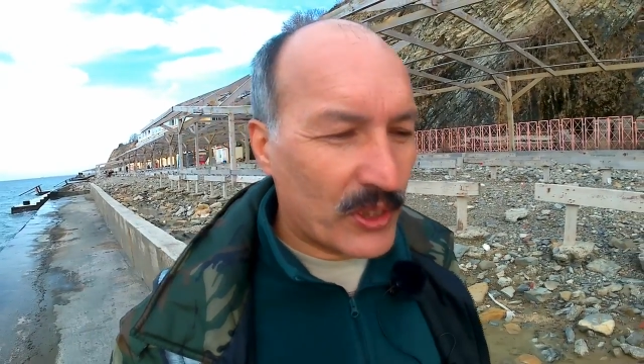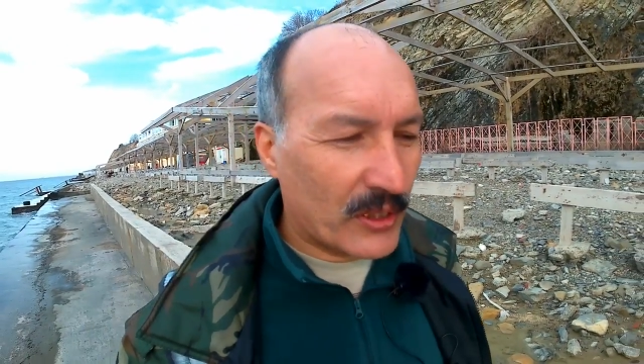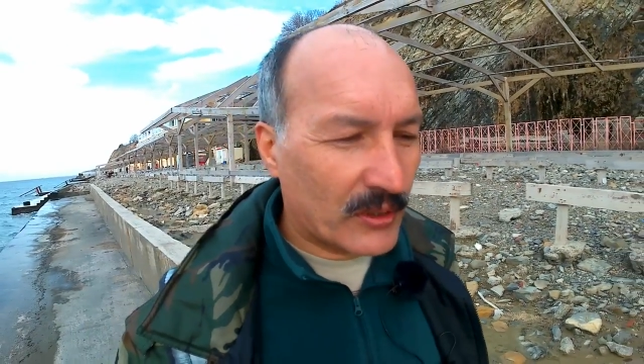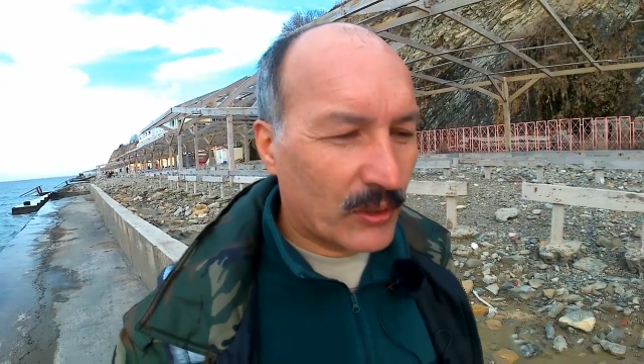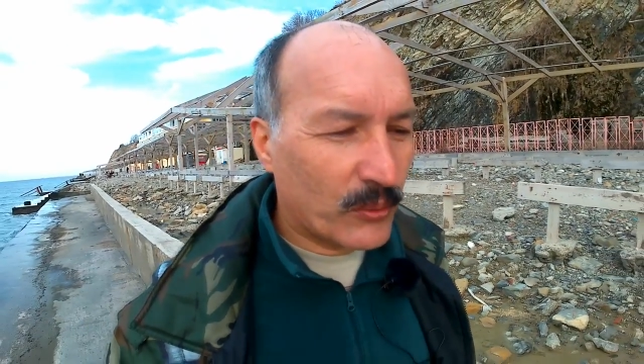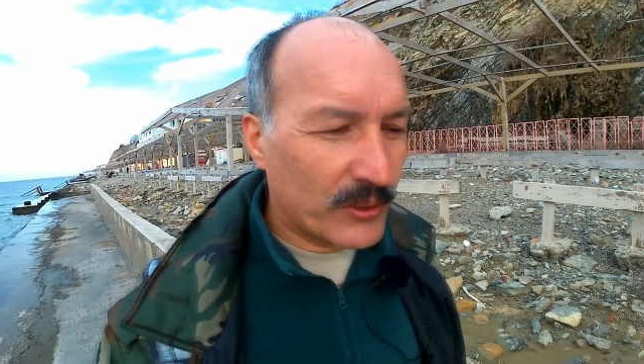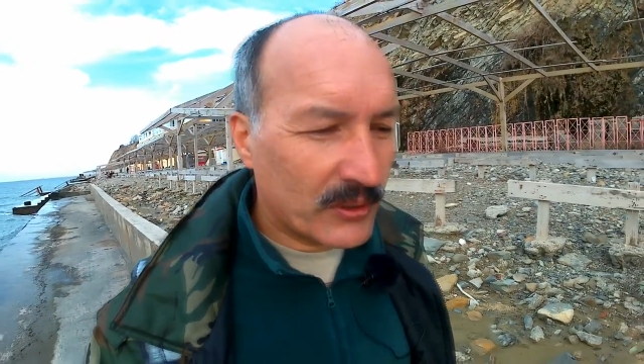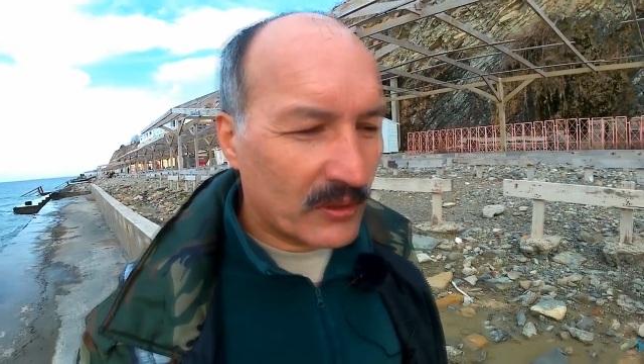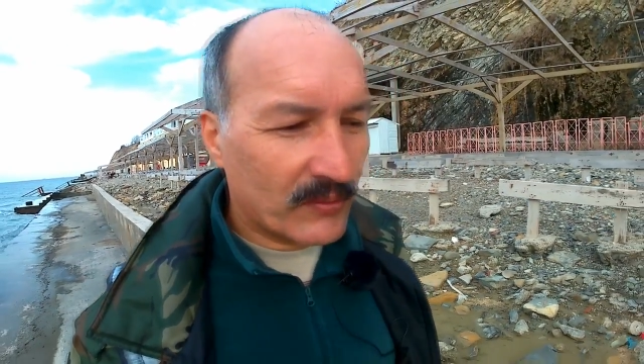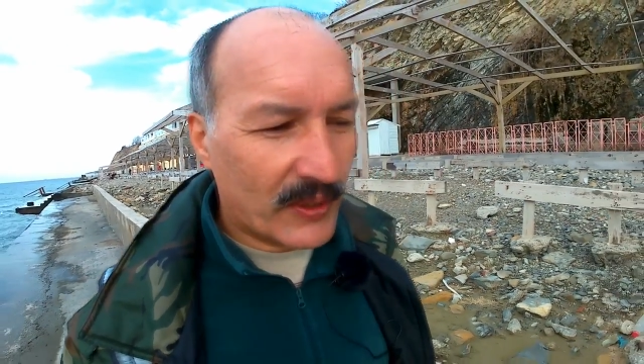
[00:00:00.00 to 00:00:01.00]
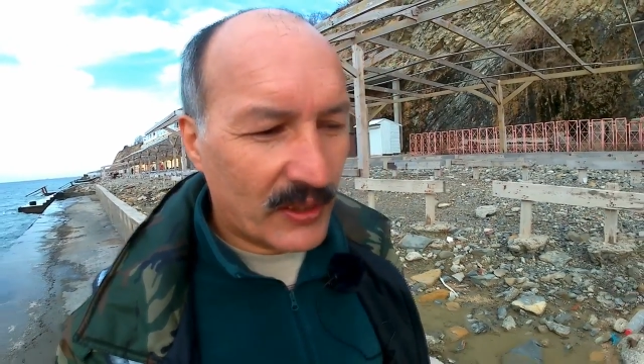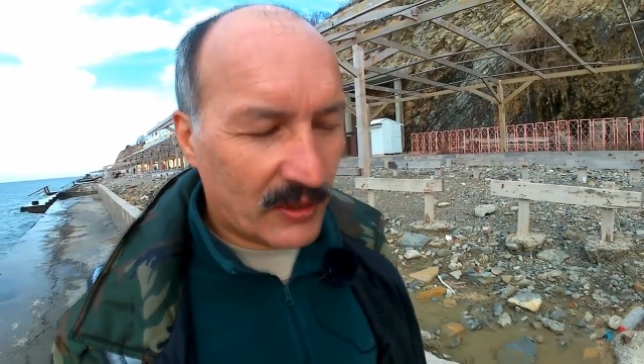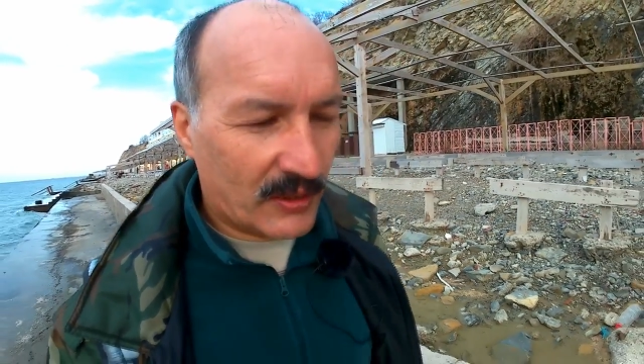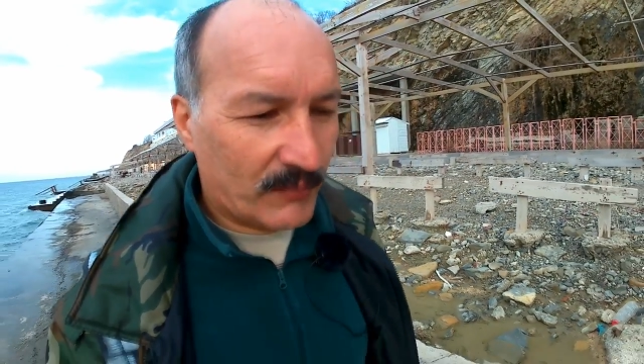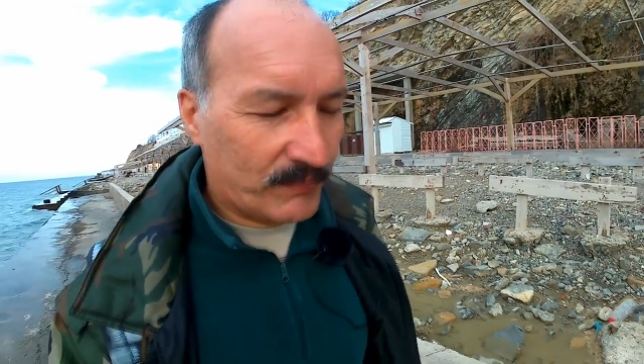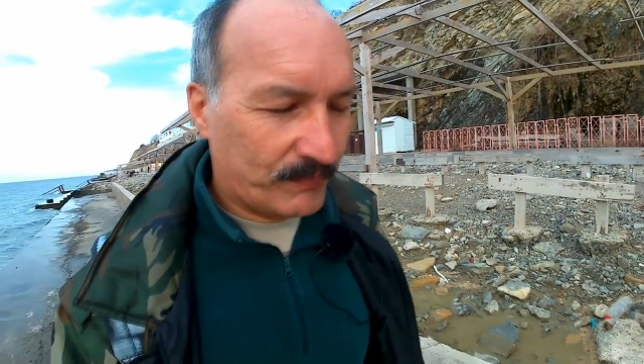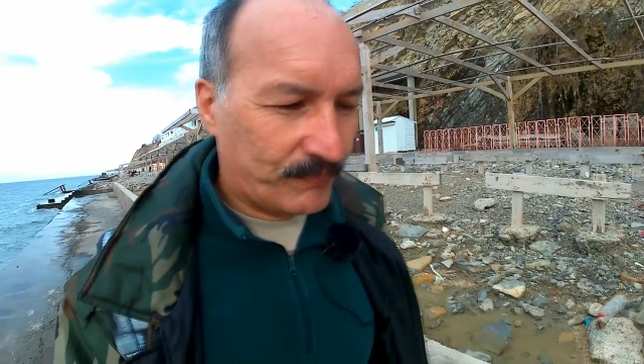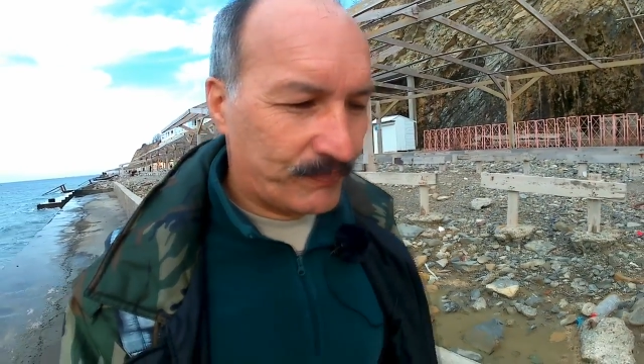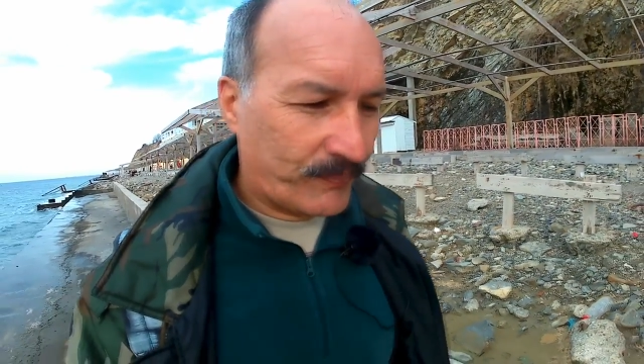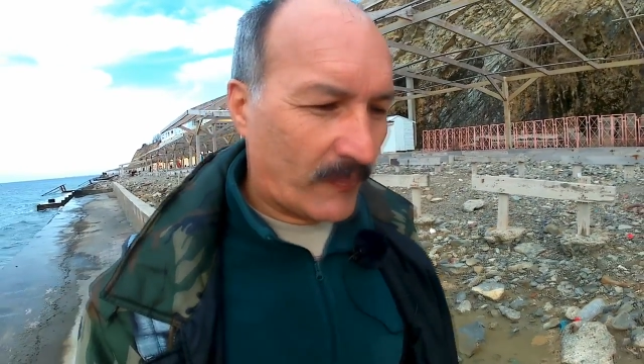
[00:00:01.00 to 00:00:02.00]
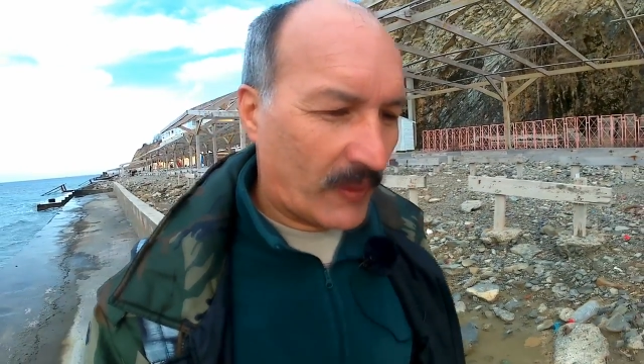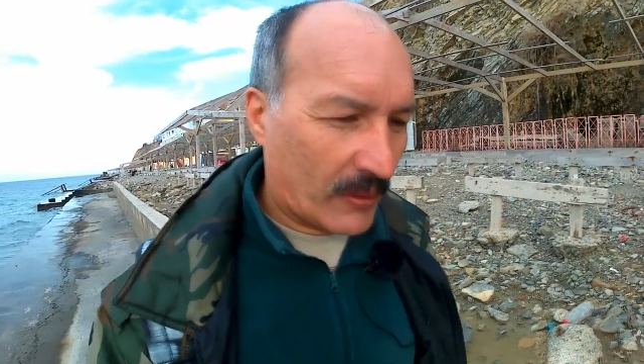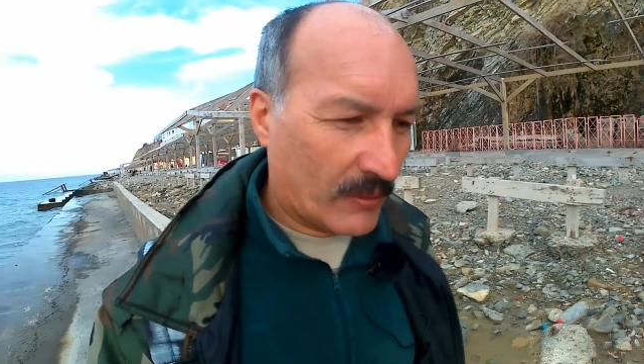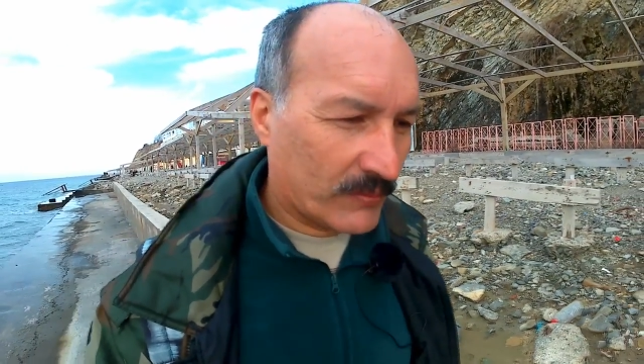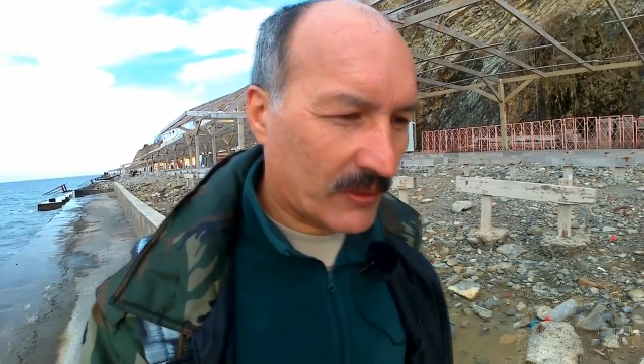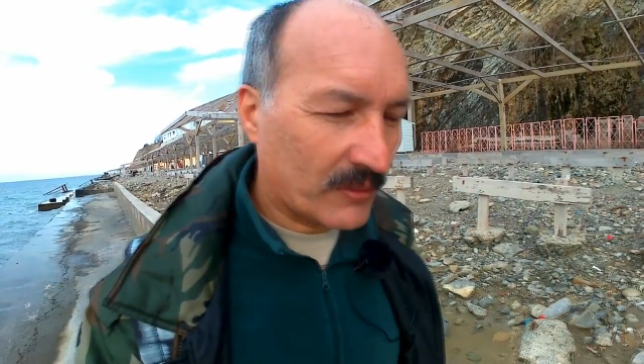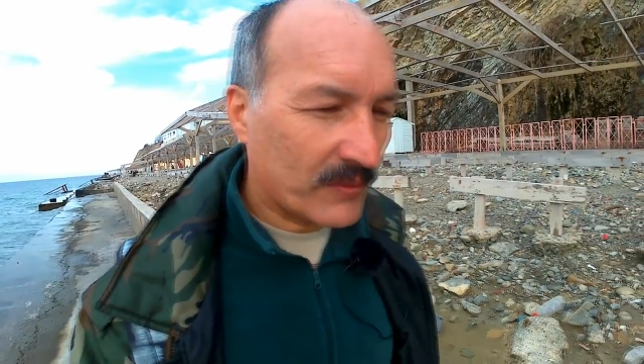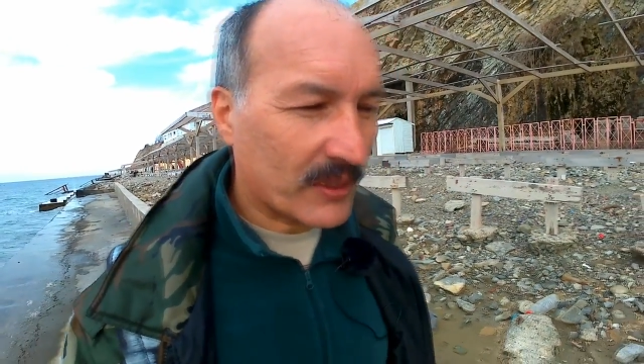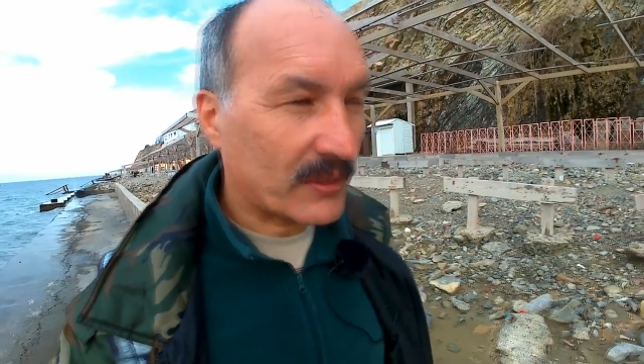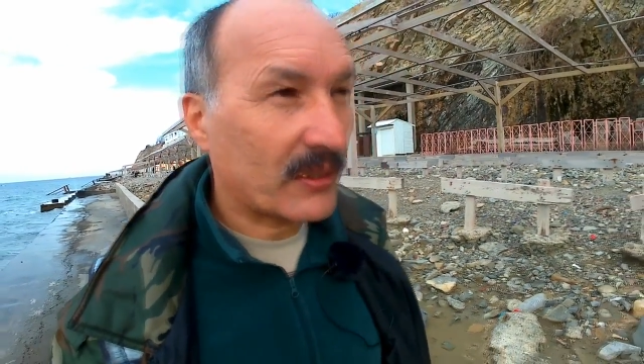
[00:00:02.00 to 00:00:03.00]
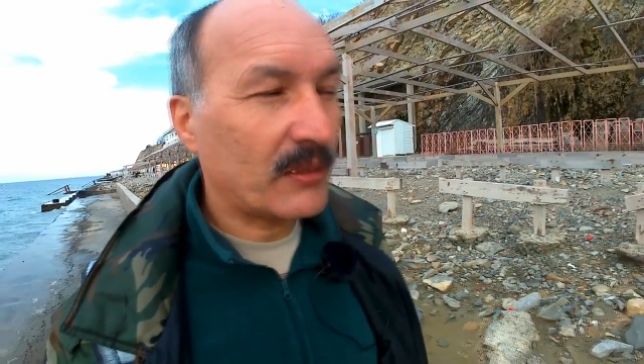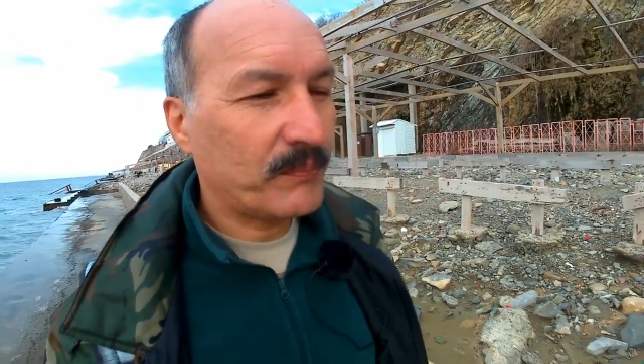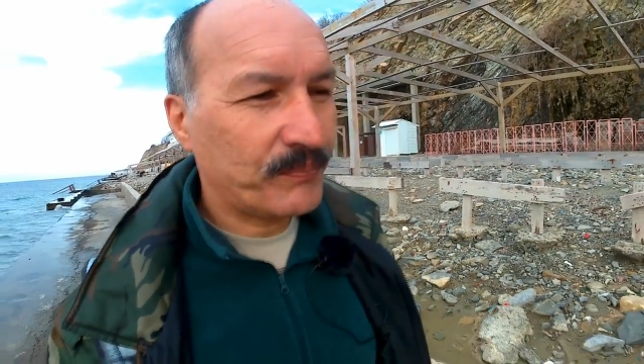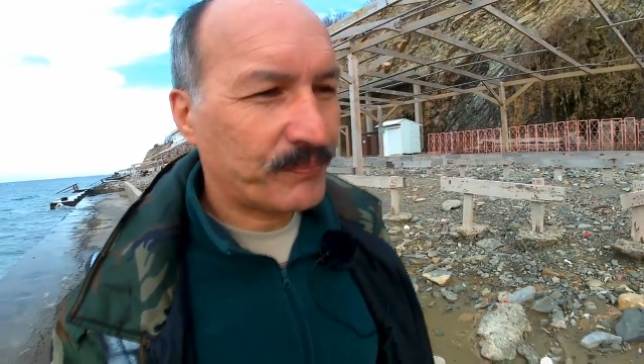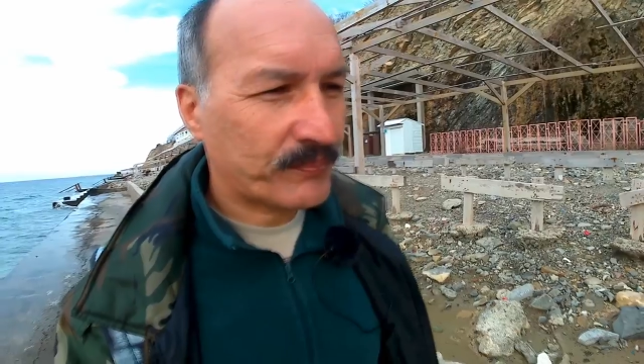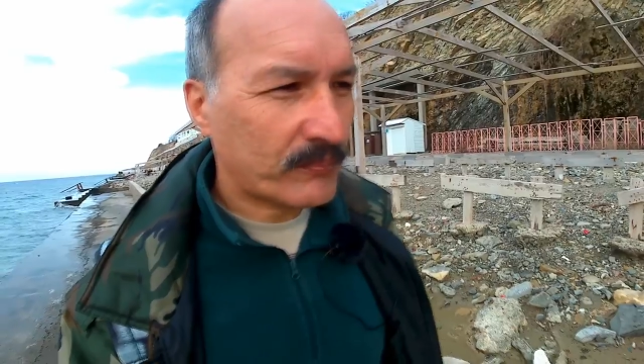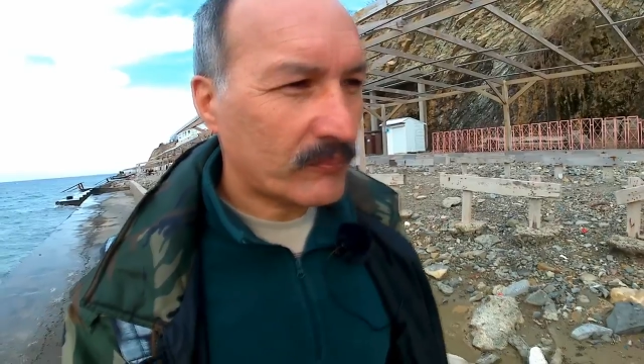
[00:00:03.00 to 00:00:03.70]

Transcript: получает такое стихотворение в конвертике.